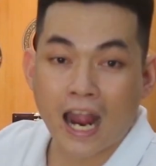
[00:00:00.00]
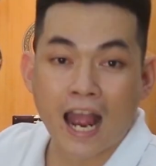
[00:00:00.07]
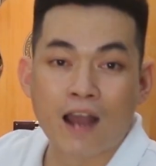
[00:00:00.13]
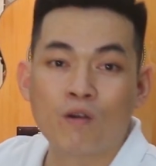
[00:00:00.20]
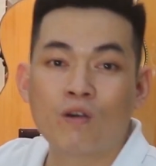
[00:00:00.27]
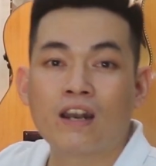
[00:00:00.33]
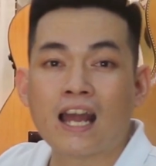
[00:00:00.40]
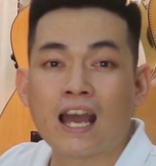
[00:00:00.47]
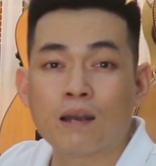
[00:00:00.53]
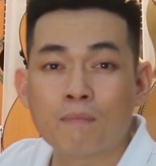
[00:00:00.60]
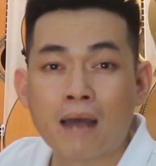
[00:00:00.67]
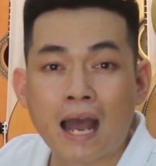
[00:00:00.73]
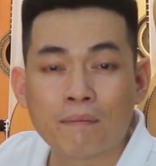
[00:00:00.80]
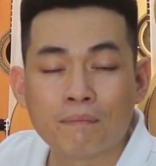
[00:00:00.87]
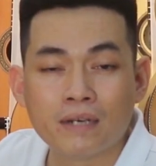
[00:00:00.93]
cao là
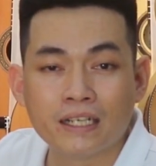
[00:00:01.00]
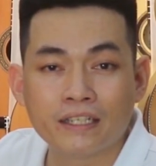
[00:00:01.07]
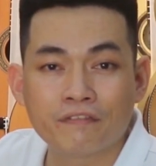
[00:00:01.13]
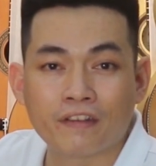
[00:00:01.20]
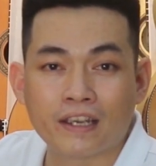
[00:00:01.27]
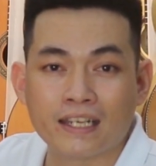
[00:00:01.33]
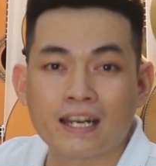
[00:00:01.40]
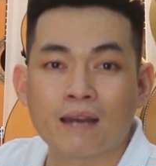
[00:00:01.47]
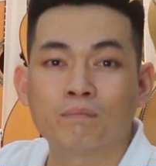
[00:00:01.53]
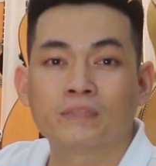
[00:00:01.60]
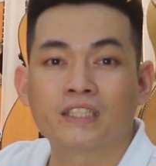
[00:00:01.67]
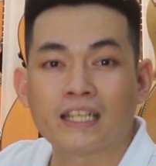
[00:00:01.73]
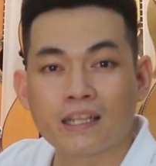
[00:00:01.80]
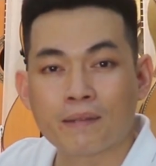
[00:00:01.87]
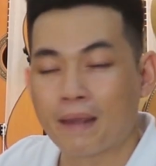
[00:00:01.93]
30,5
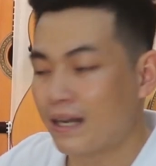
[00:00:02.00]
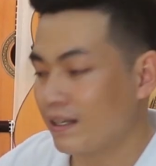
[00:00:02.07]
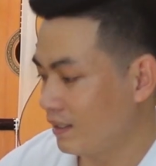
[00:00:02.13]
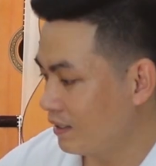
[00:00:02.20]
cm.